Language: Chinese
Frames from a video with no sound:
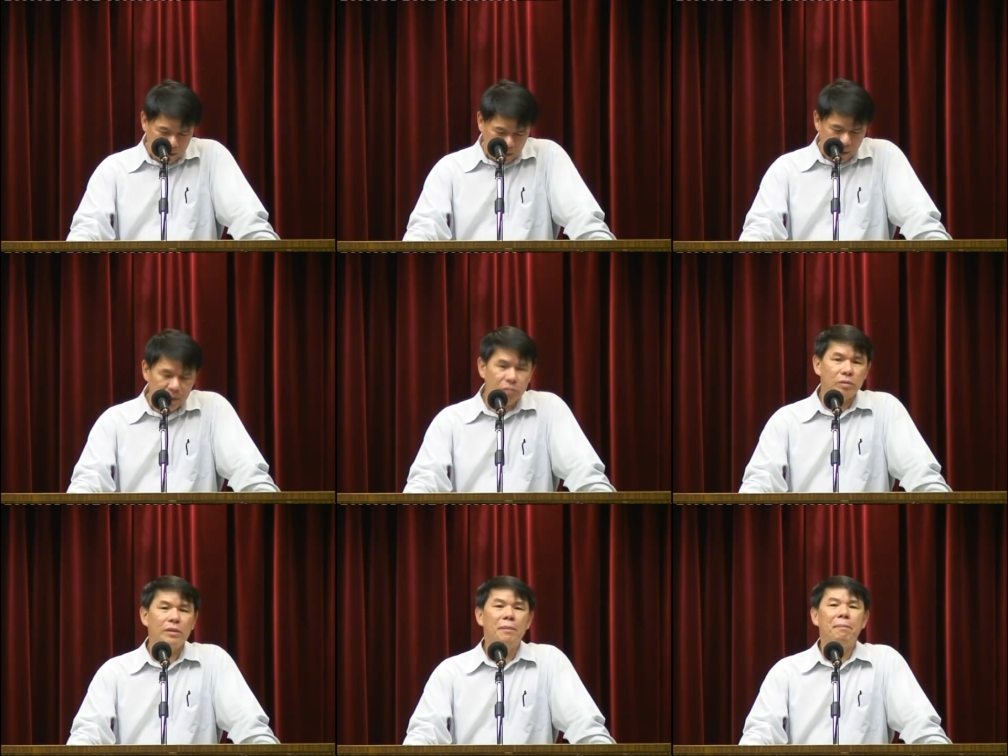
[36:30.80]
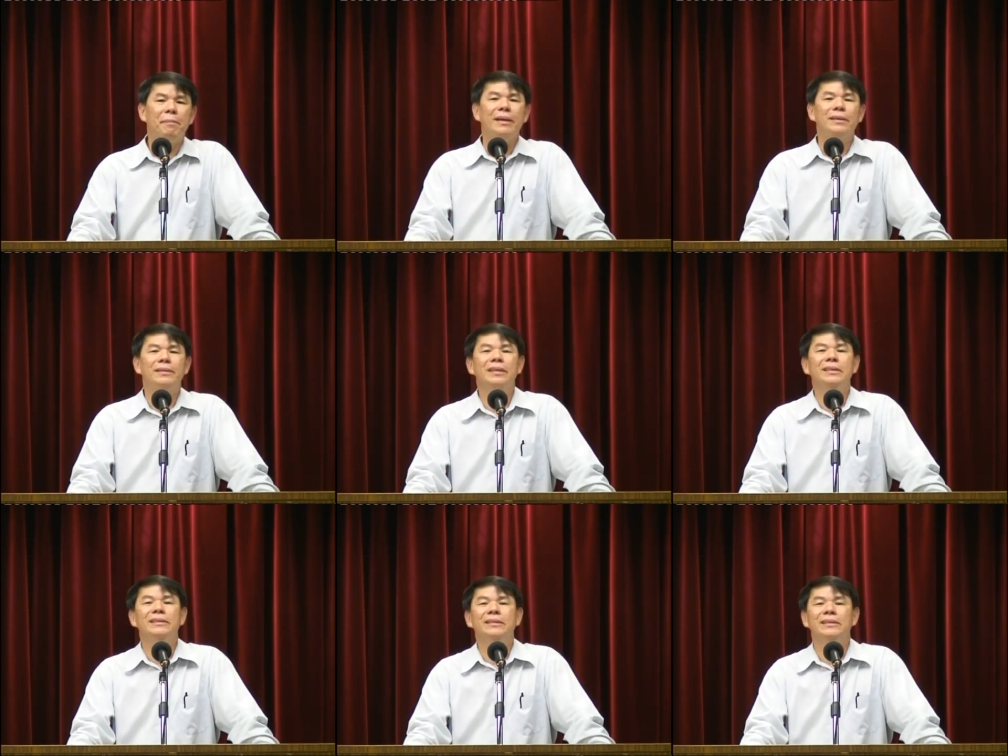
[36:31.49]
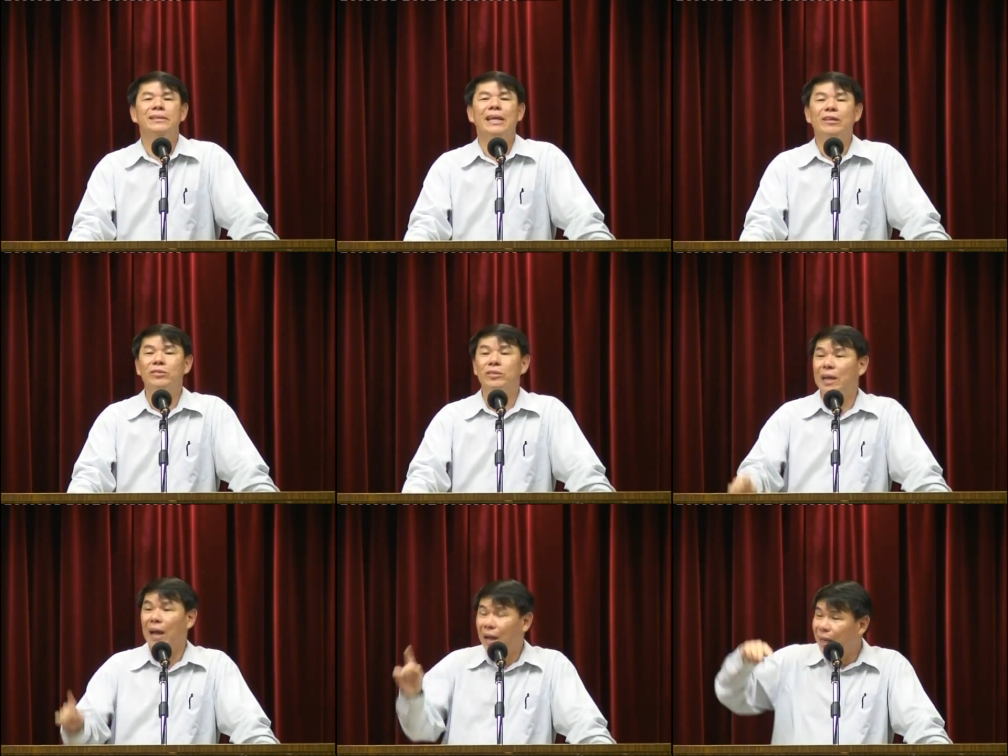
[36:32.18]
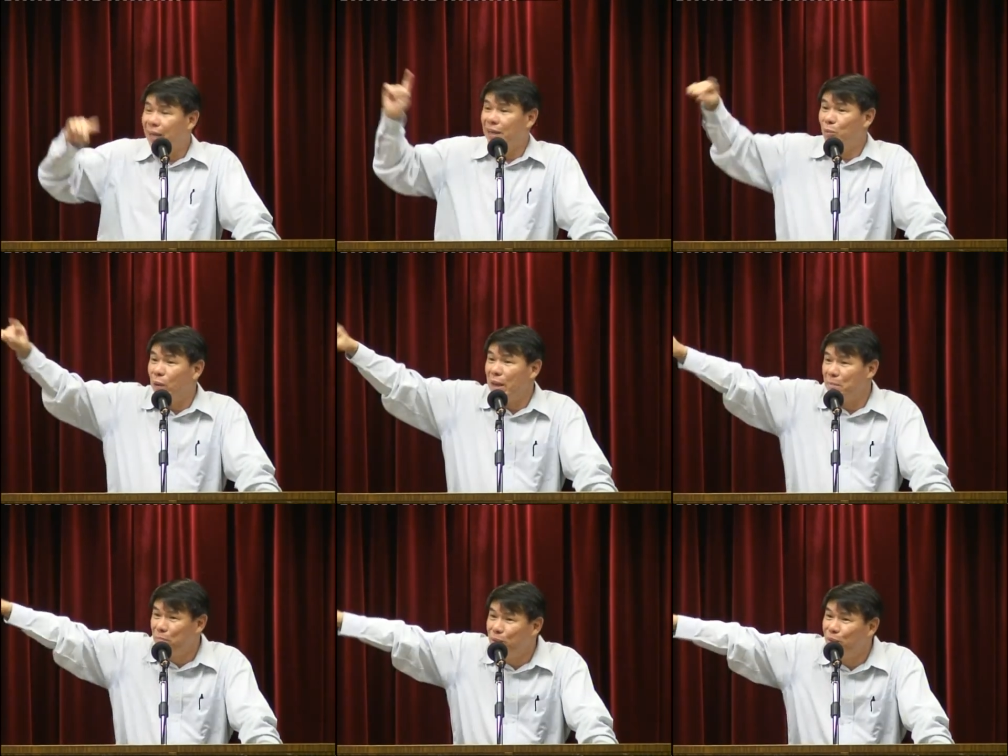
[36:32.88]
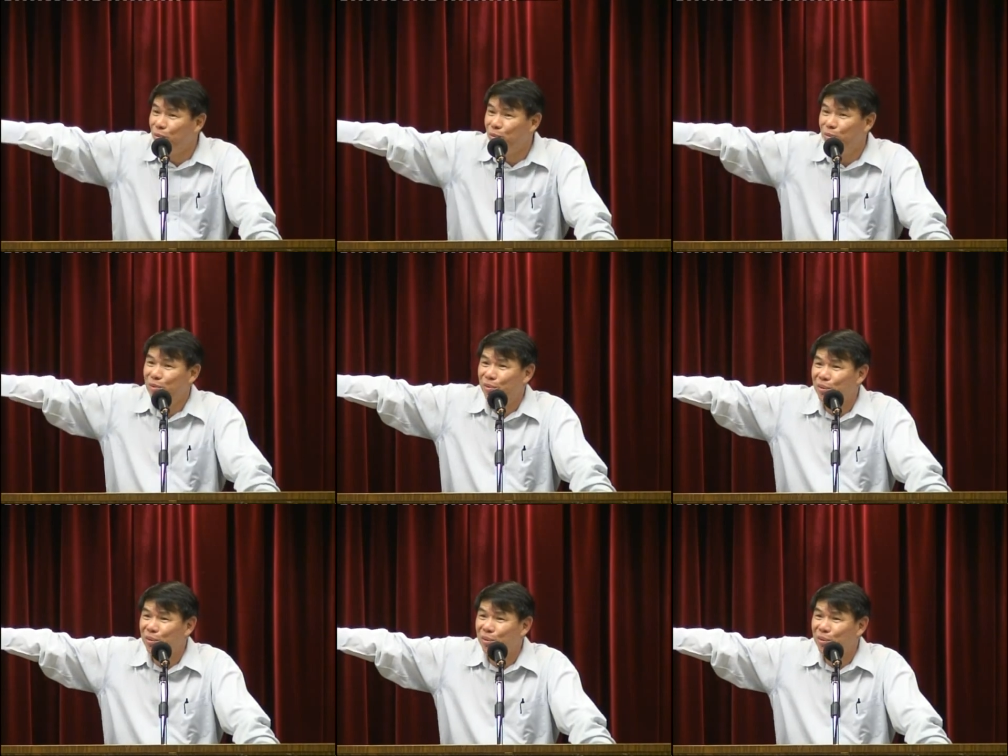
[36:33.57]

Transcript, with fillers: 很多人把先知当做他可以为铺。